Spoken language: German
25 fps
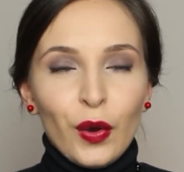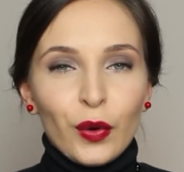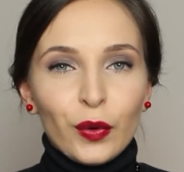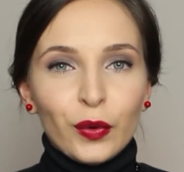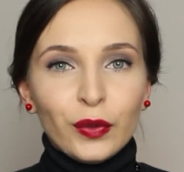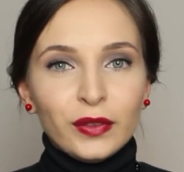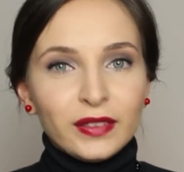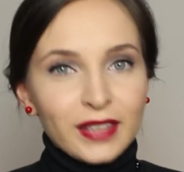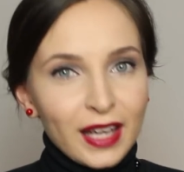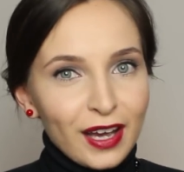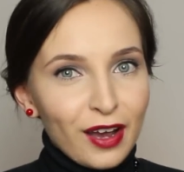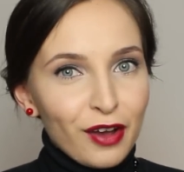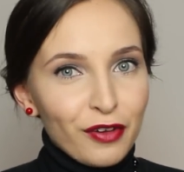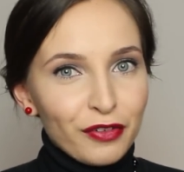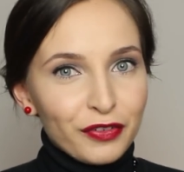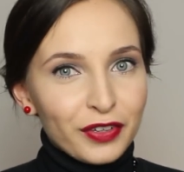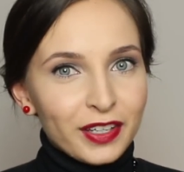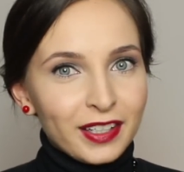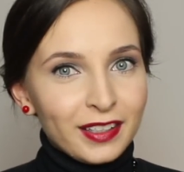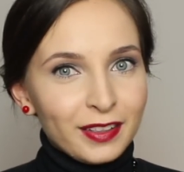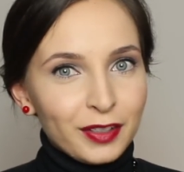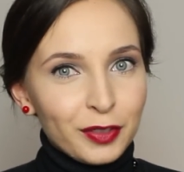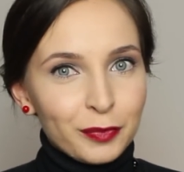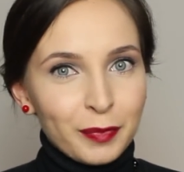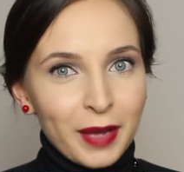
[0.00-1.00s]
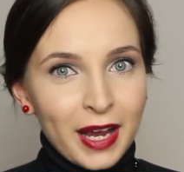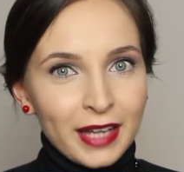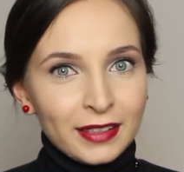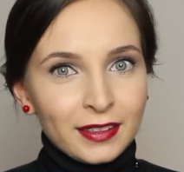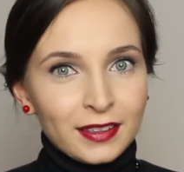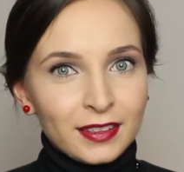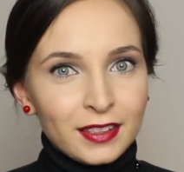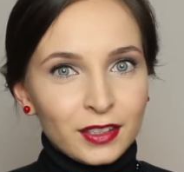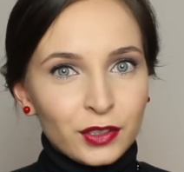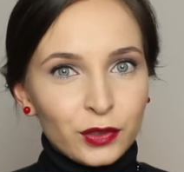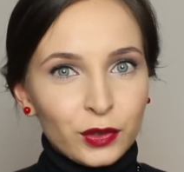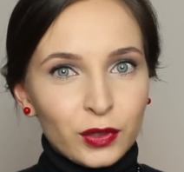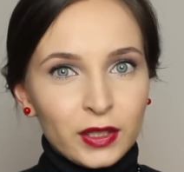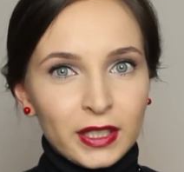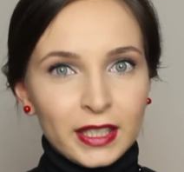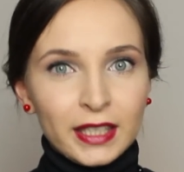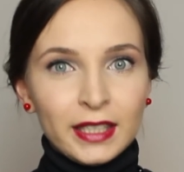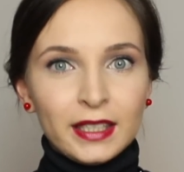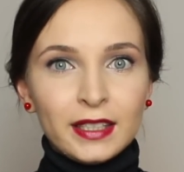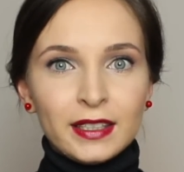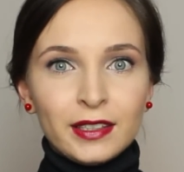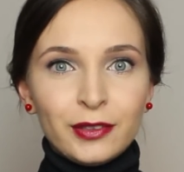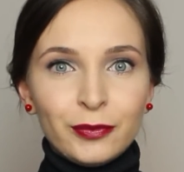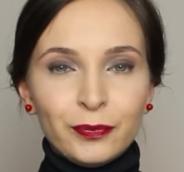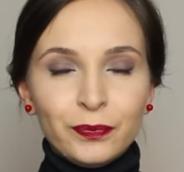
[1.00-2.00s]
Und daraufhin meinte die
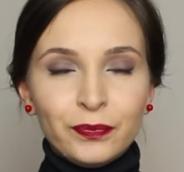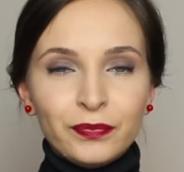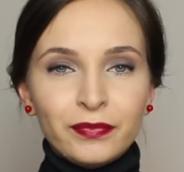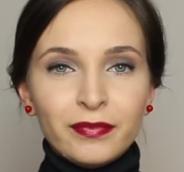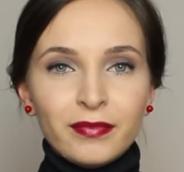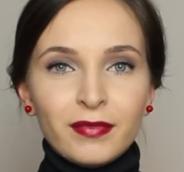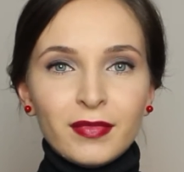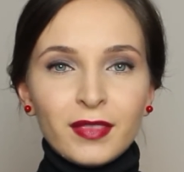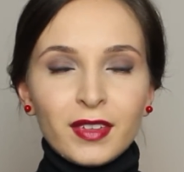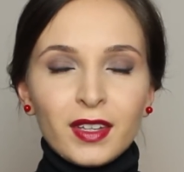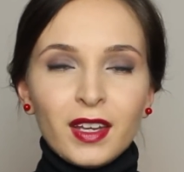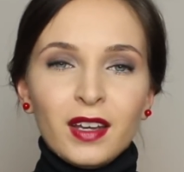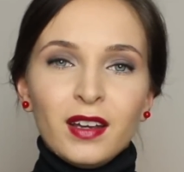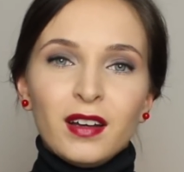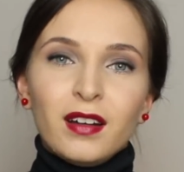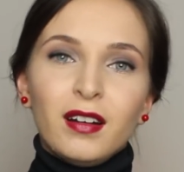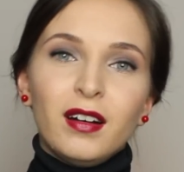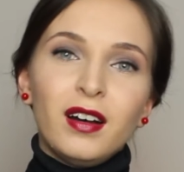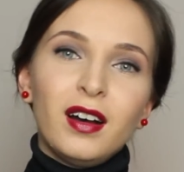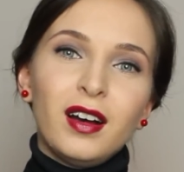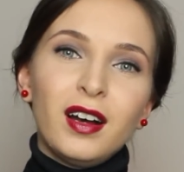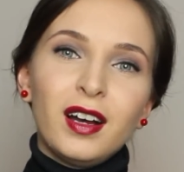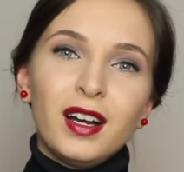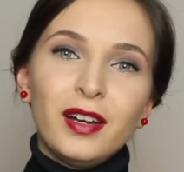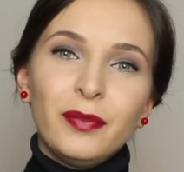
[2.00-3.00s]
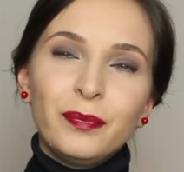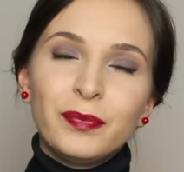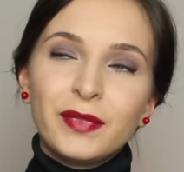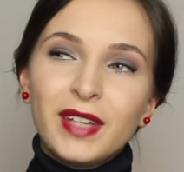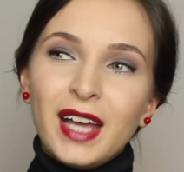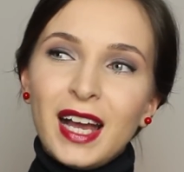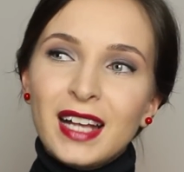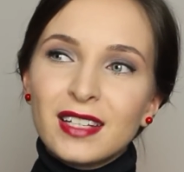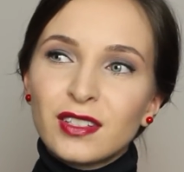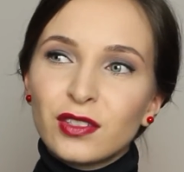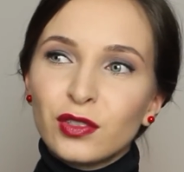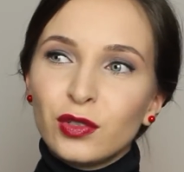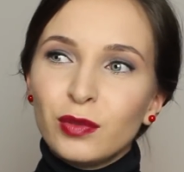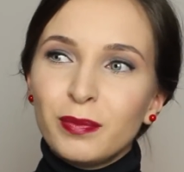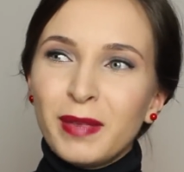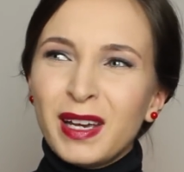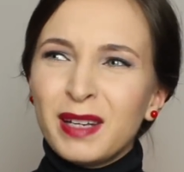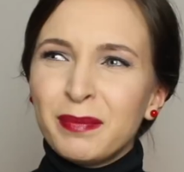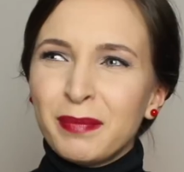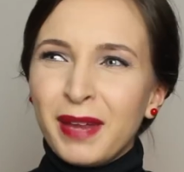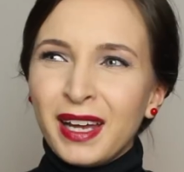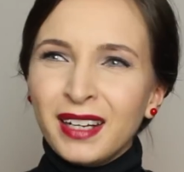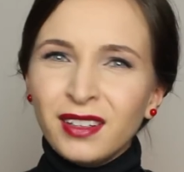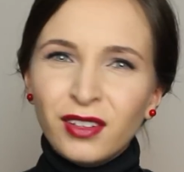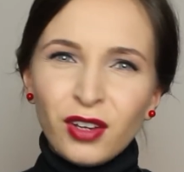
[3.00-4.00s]
Kollegin, oh, also
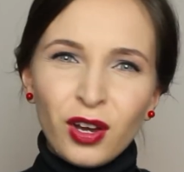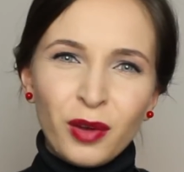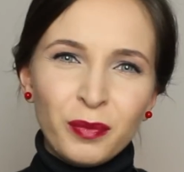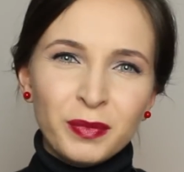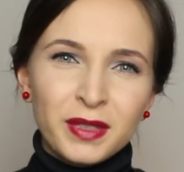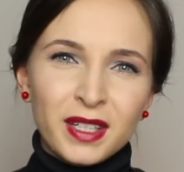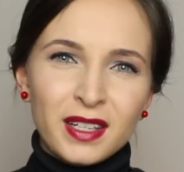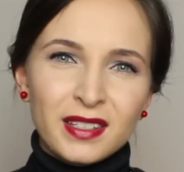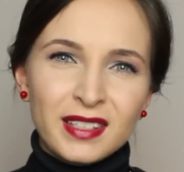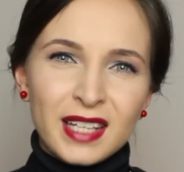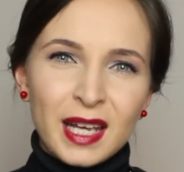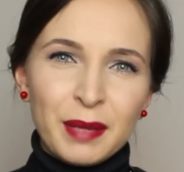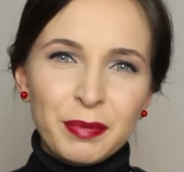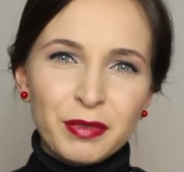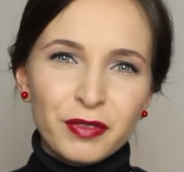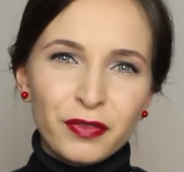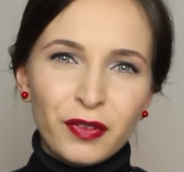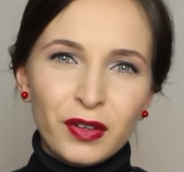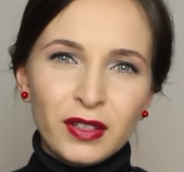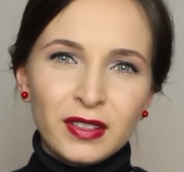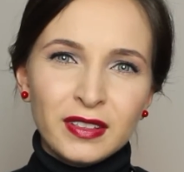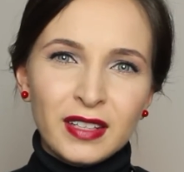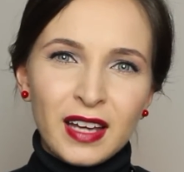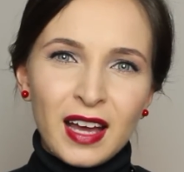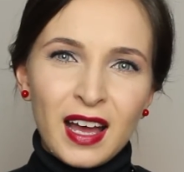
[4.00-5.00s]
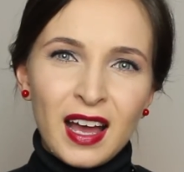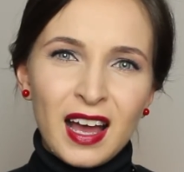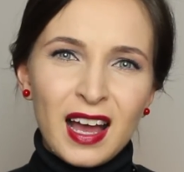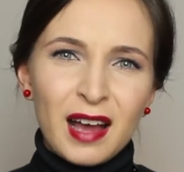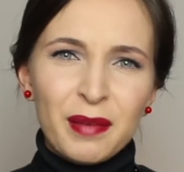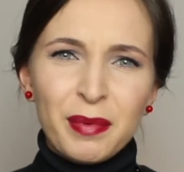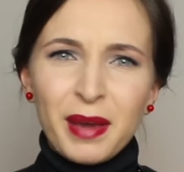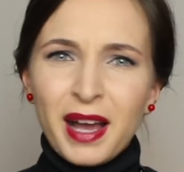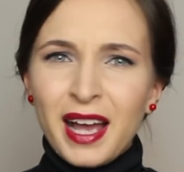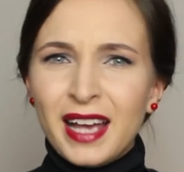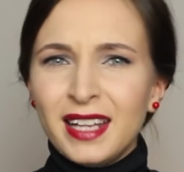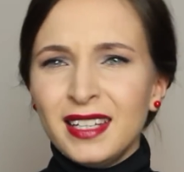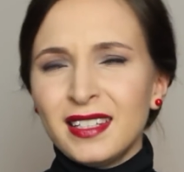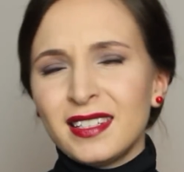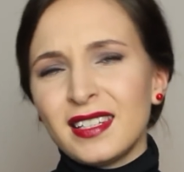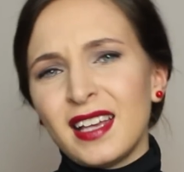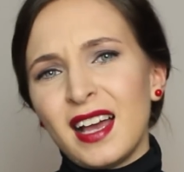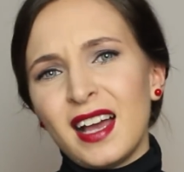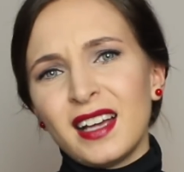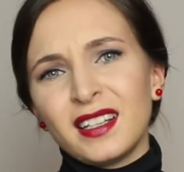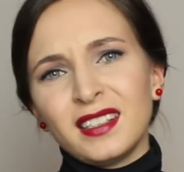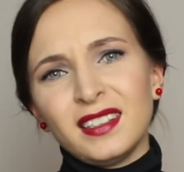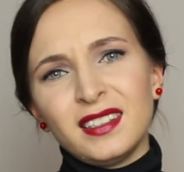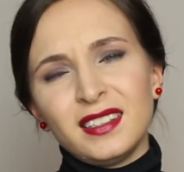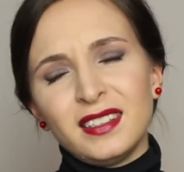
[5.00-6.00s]
mein Mann kommt ja selbst von da, aber eins
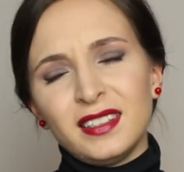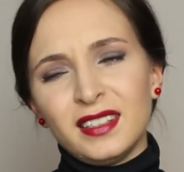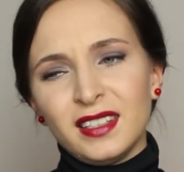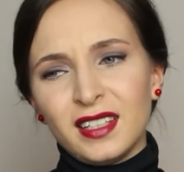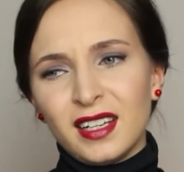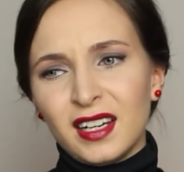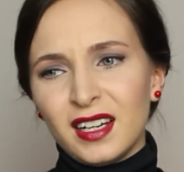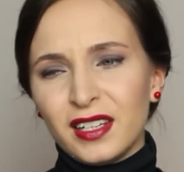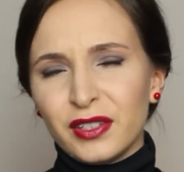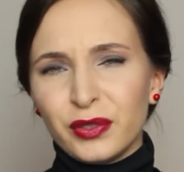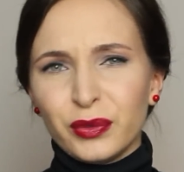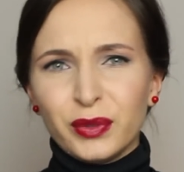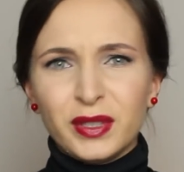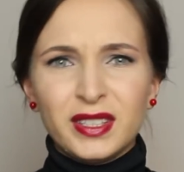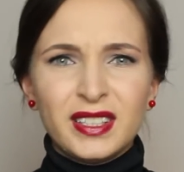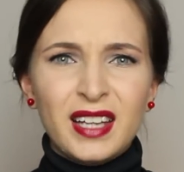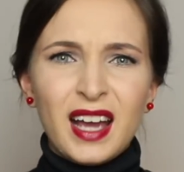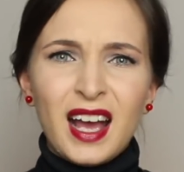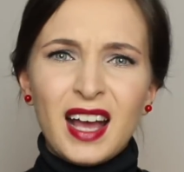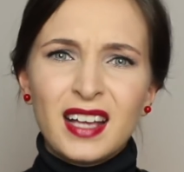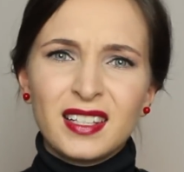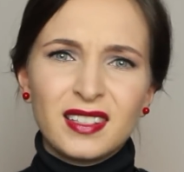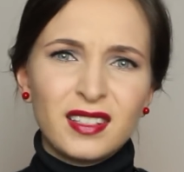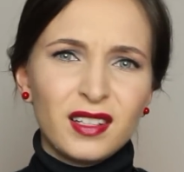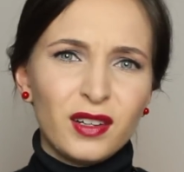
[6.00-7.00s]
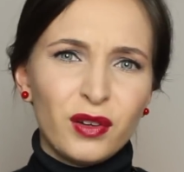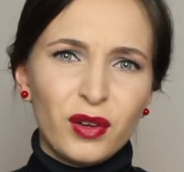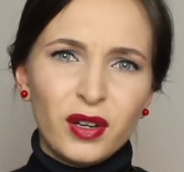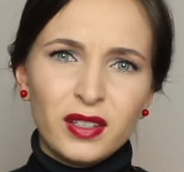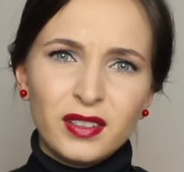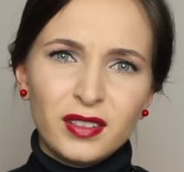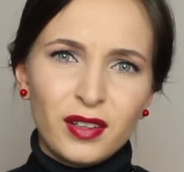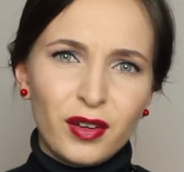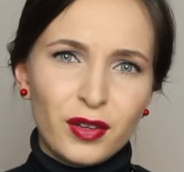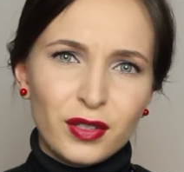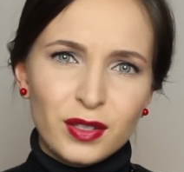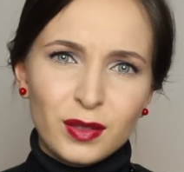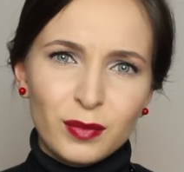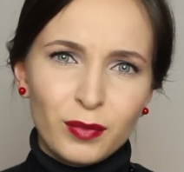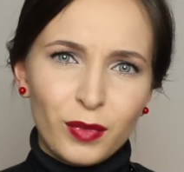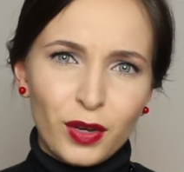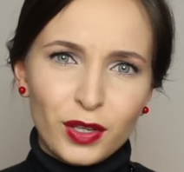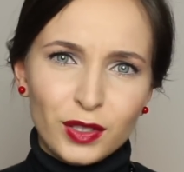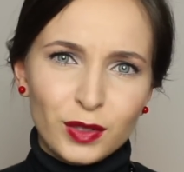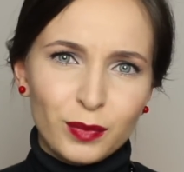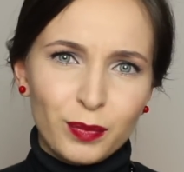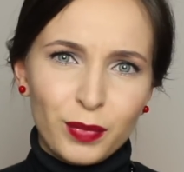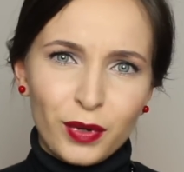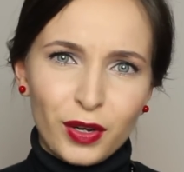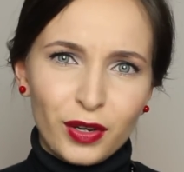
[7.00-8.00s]
sage ich dir, also ich hasse Leute aus dem
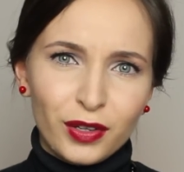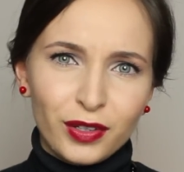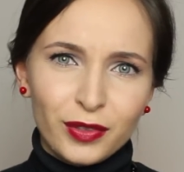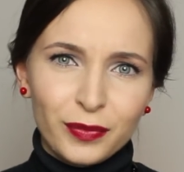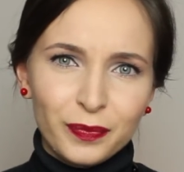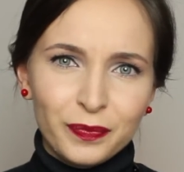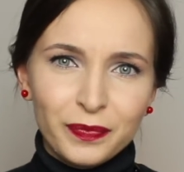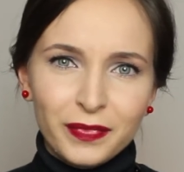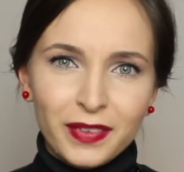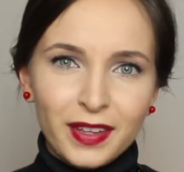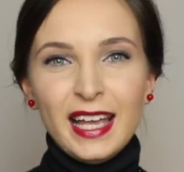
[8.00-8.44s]
Ostblock.